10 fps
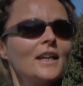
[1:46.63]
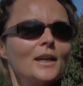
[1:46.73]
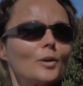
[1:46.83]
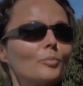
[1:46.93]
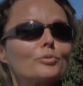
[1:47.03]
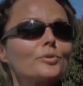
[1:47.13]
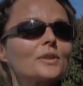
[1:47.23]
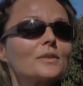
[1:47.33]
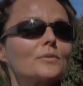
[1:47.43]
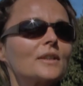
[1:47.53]
et en plus qui
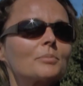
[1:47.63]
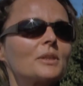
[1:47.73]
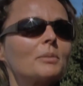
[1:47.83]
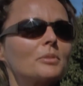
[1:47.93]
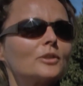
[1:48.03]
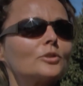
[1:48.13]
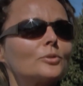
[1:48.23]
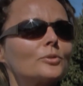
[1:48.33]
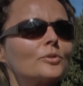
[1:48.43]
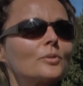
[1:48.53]
nous explique plein de
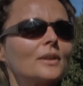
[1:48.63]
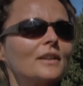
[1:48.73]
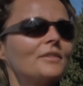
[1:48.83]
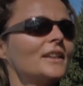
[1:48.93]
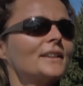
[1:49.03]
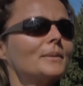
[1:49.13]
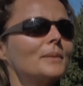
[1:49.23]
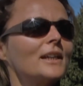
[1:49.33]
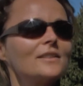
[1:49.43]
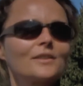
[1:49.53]
choses sur la vie
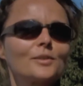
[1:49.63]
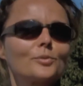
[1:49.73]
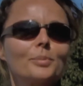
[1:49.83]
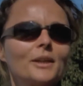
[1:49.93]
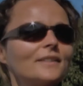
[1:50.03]
animale, c'est super